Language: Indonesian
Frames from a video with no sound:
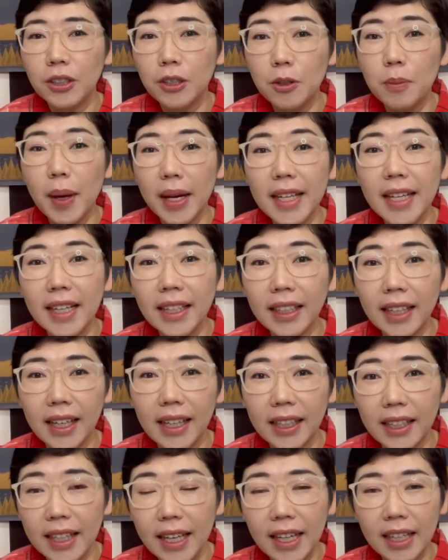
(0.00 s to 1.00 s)
lumayan
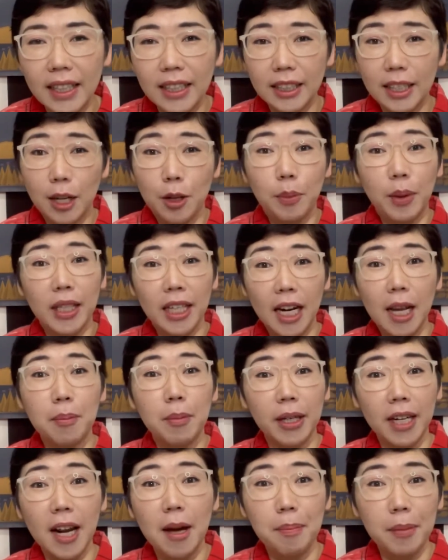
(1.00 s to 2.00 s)
kali ya daripada
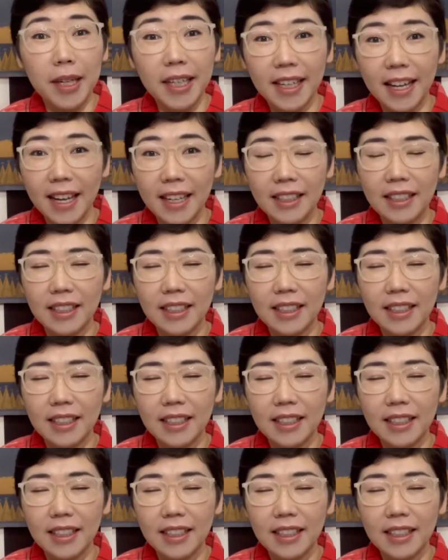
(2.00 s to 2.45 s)
lapar-lapar kan